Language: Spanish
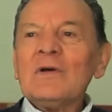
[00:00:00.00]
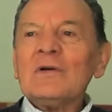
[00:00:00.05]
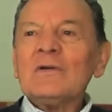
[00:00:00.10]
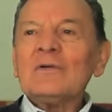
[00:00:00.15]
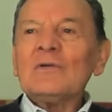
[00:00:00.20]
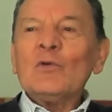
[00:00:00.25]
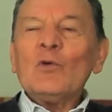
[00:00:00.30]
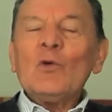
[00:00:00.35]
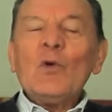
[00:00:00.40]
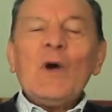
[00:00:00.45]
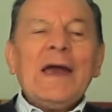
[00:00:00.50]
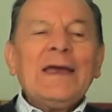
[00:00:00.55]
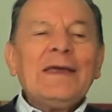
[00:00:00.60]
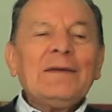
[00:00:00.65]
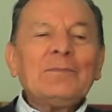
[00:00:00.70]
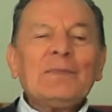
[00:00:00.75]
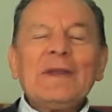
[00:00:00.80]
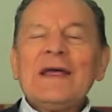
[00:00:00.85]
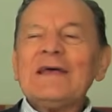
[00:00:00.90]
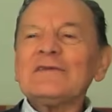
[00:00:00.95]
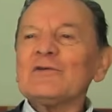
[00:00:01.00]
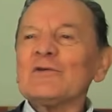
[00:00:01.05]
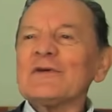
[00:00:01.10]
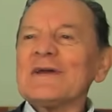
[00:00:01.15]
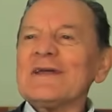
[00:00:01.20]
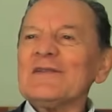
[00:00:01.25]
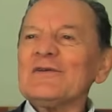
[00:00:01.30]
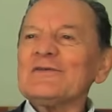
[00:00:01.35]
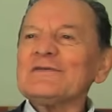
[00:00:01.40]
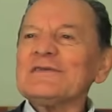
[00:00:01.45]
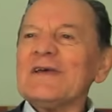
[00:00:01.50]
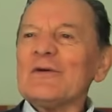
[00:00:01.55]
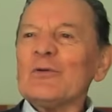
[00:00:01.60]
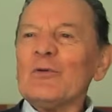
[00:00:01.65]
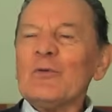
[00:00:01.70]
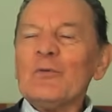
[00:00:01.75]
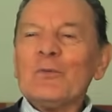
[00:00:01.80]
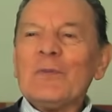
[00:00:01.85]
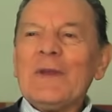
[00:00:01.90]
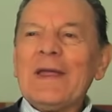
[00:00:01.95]
no hay plazo que no se
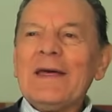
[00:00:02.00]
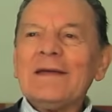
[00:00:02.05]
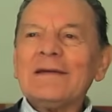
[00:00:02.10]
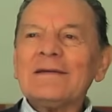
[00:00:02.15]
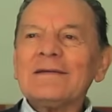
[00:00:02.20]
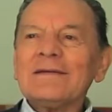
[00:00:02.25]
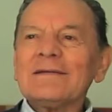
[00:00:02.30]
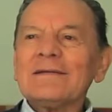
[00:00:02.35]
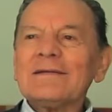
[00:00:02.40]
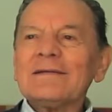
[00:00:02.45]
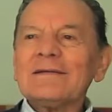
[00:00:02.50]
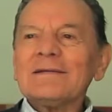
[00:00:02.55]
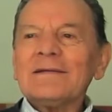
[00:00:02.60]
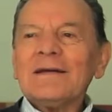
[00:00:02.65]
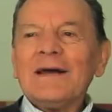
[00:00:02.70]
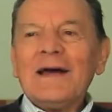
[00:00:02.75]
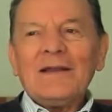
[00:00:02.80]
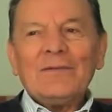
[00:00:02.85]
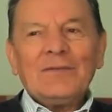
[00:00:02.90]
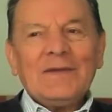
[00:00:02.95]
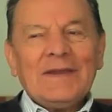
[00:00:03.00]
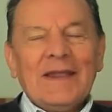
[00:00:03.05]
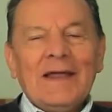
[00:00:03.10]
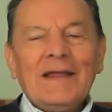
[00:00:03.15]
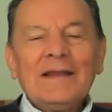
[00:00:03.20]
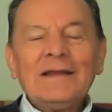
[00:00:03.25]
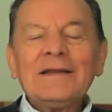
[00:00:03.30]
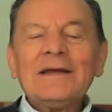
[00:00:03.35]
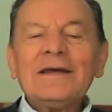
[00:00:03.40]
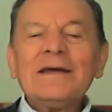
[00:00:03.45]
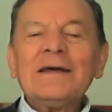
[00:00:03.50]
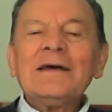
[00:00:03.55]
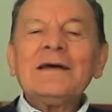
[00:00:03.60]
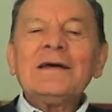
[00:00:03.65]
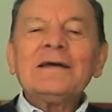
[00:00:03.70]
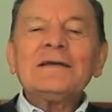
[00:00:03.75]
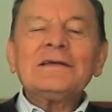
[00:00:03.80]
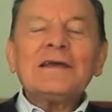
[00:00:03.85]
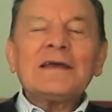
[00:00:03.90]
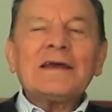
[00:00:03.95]
cumpla, al final
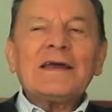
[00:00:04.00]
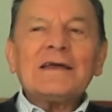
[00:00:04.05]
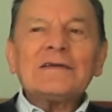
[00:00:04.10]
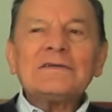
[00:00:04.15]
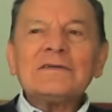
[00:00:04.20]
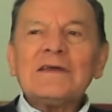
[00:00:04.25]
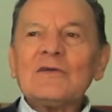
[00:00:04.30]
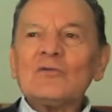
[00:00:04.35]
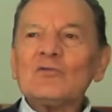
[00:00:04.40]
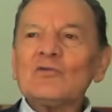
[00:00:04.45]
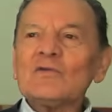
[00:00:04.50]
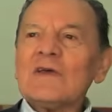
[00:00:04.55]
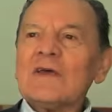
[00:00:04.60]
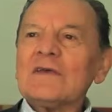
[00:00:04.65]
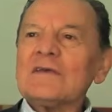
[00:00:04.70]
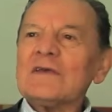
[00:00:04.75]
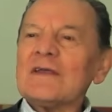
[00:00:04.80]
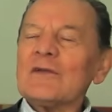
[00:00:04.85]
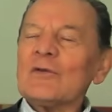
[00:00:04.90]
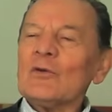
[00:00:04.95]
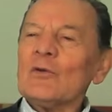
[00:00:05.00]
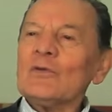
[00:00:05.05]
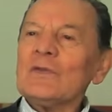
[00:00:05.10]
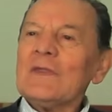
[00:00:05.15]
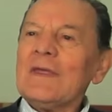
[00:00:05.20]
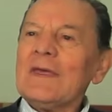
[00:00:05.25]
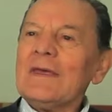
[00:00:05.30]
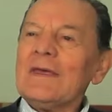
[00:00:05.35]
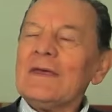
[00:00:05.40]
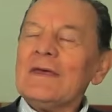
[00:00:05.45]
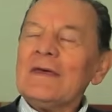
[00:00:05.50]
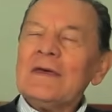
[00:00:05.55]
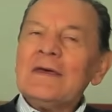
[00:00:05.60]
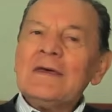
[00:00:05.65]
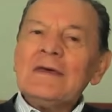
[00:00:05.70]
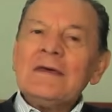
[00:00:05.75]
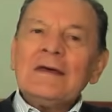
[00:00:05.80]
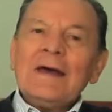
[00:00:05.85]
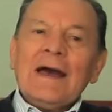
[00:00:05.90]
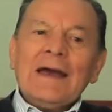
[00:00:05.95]
llegué a ser un sacerdote
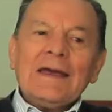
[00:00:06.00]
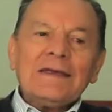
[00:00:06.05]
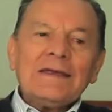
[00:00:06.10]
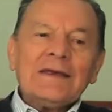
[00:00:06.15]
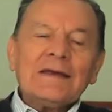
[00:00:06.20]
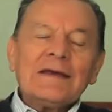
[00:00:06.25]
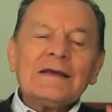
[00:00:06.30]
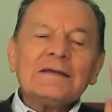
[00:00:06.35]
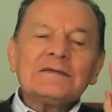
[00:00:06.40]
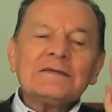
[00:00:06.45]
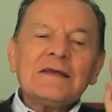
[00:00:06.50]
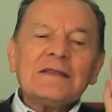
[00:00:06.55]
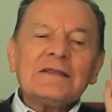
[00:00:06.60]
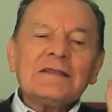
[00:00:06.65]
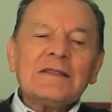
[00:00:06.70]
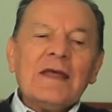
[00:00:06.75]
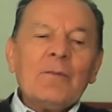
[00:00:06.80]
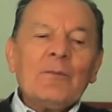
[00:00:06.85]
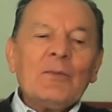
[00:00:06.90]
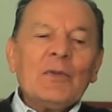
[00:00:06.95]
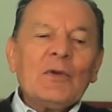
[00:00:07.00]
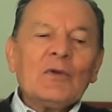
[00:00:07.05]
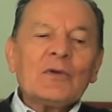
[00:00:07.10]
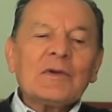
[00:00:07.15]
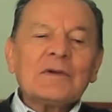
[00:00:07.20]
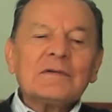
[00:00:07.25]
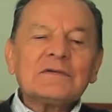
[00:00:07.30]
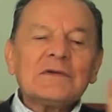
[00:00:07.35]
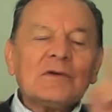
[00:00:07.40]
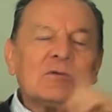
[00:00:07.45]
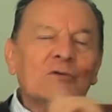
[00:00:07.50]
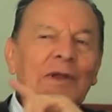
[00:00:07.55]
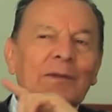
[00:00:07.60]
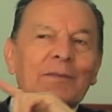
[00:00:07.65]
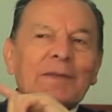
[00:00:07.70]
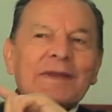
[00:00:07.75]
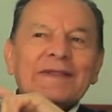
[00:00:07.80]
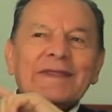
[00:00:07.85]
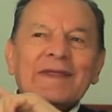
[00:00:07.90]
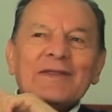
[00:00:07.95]
ahí en ese templo,
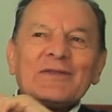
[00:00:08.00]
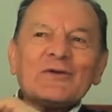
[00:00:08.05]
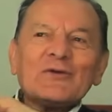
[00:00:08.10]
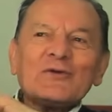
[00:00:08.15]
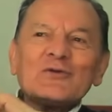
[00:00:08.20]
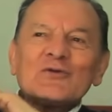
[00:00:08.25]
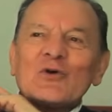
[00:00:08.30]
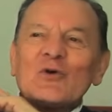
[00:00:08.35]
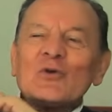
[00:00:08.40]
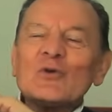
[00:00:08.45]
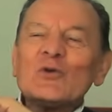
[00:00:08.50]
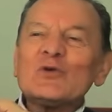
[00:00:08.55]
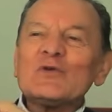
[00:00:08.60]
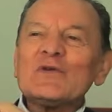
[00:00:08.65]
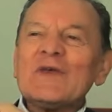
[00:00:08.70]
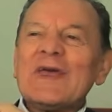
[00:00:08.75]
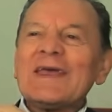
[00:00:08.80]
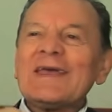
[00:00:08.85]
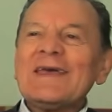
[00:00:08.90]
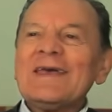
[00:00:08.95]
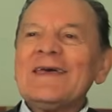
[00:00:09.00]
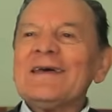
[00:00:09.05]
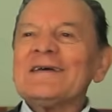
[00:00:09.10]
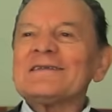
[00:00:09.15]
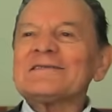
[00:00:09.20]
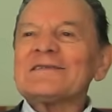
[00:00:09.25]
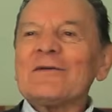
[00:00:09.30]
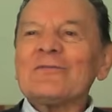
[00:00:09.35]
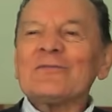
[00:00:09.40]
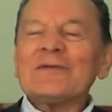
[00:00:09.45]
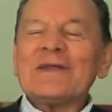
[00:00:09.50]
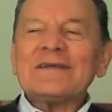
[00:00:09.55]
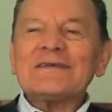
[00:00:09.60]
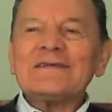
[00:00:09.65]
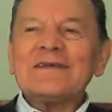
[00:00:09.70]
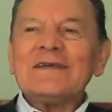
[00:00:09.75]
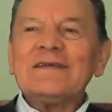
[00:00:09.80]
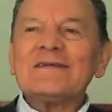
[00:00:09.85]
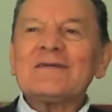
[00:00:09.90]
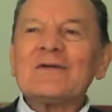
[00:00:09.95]
seguramente todos conocen San
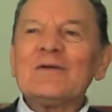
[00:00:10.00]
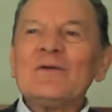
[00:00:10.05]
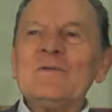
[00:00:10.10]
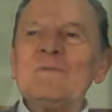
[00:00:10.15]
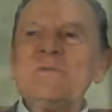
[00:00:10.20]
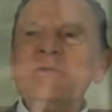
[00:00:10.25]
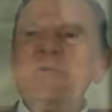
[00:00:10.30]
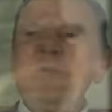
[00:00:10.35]
Francisco.